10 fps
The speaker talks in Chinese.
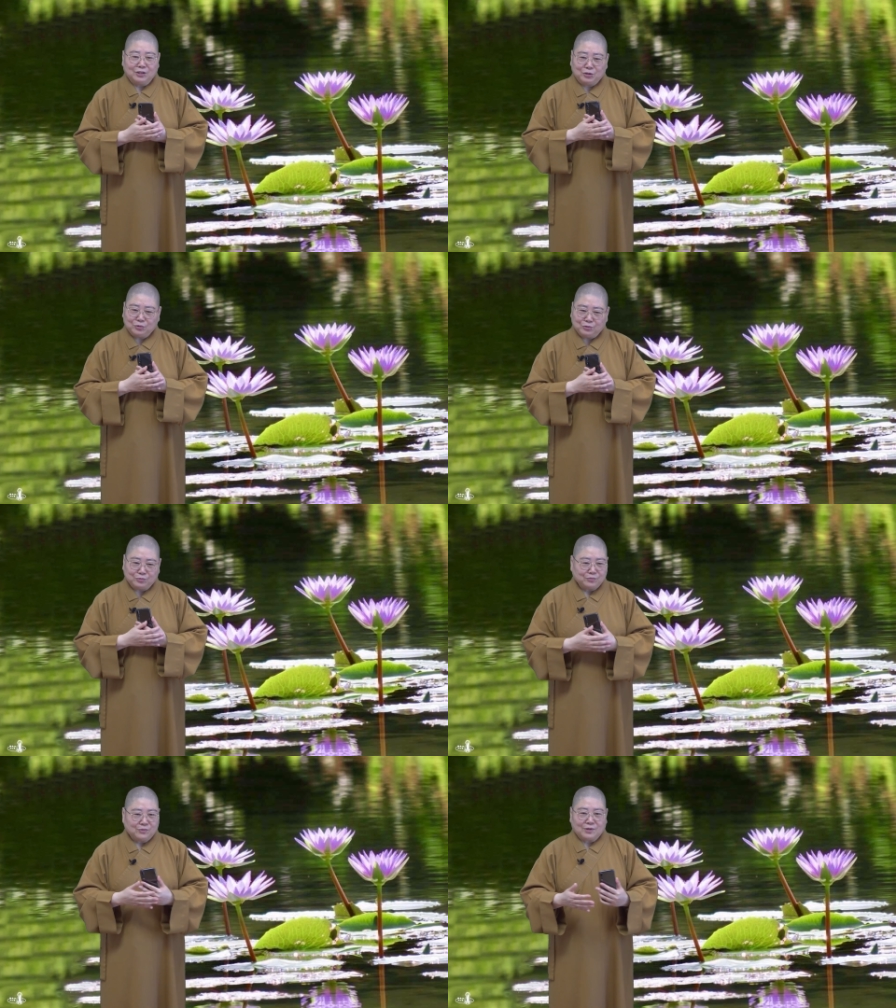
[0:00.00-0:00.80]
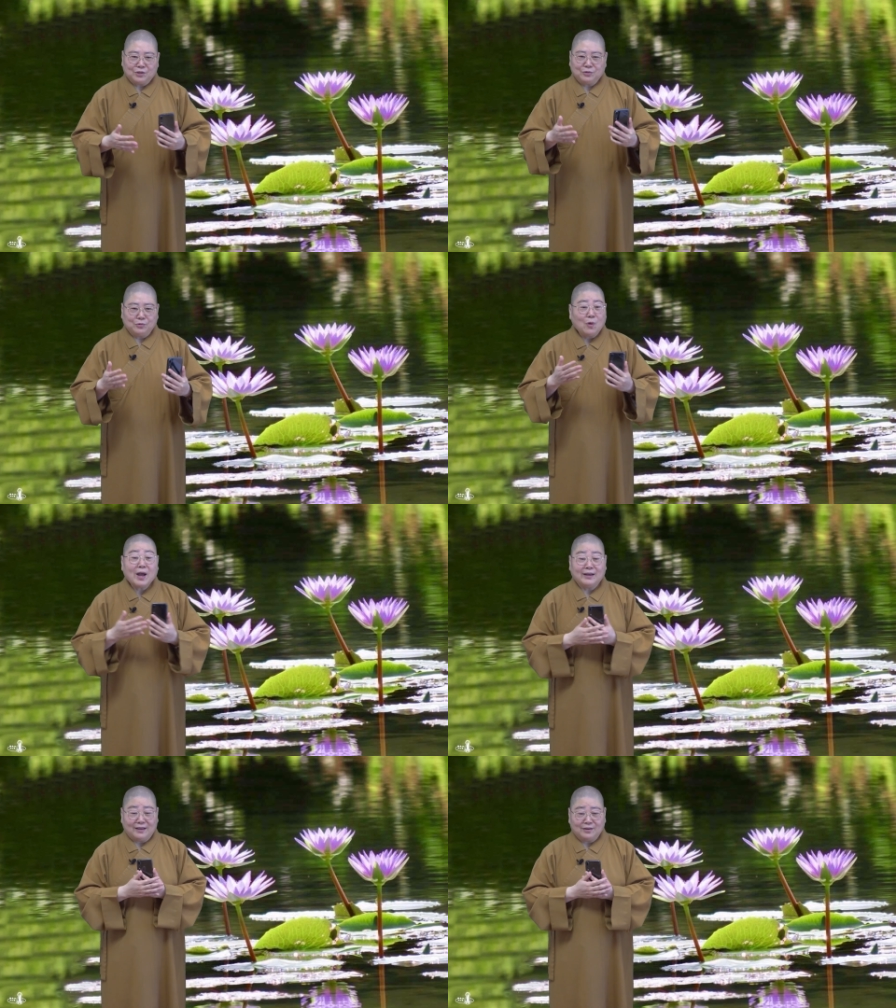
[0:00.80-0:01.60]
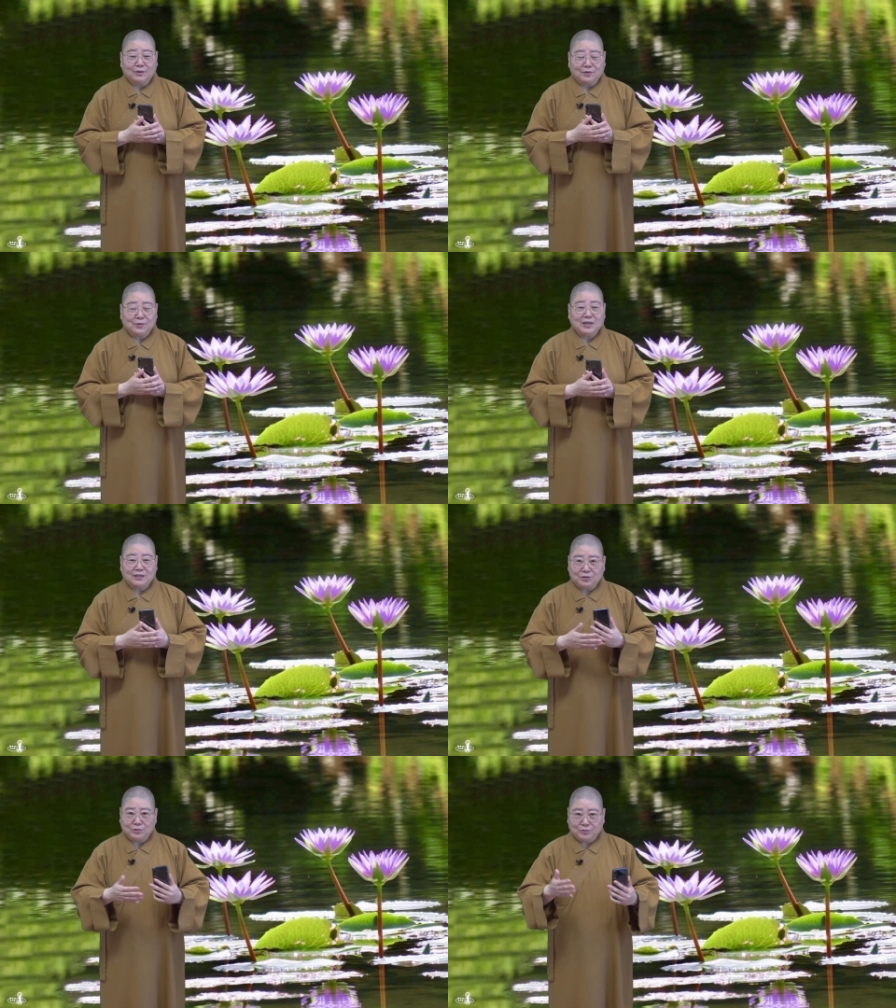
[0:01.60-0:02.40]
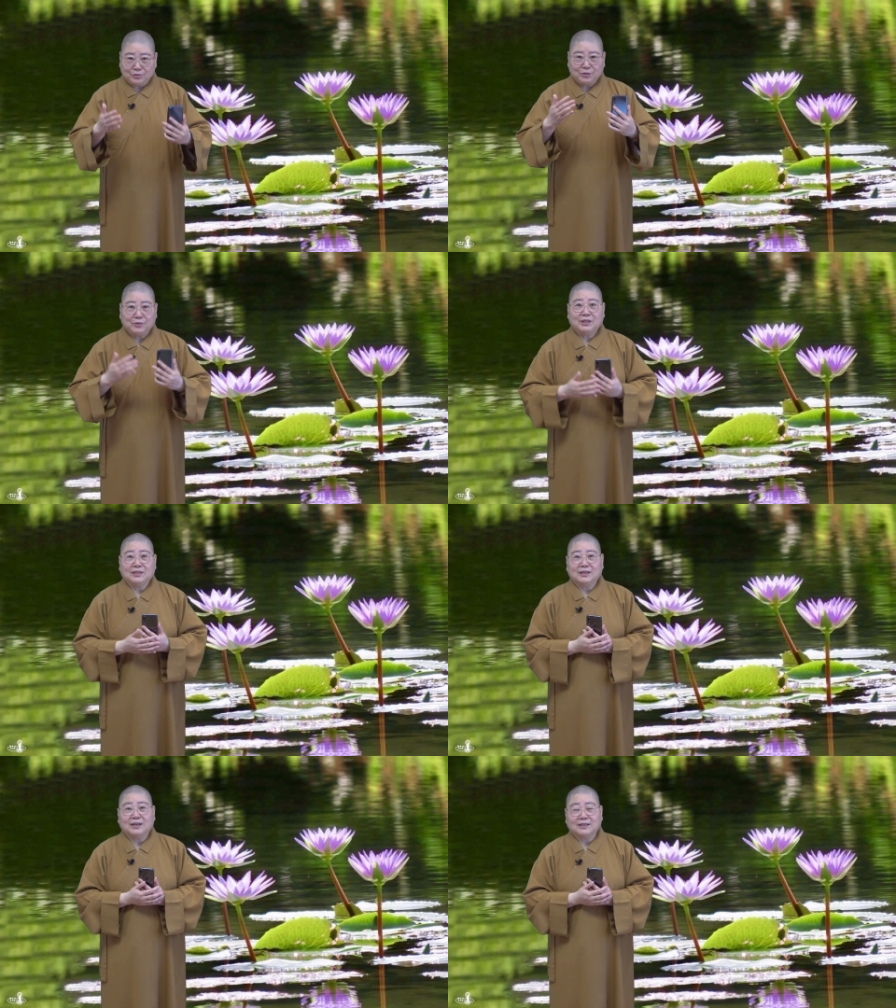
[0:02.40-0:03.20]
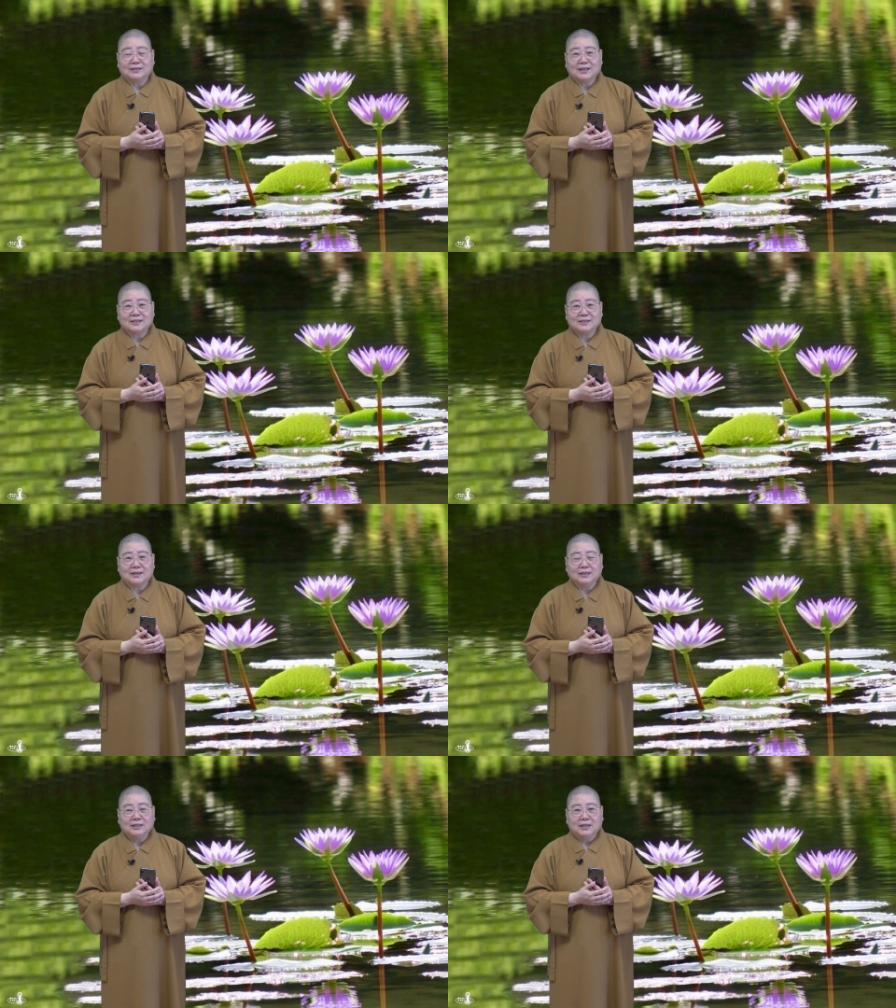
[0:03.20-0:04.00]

就就坏了，哦，坏了就回归啊、呃、大自然。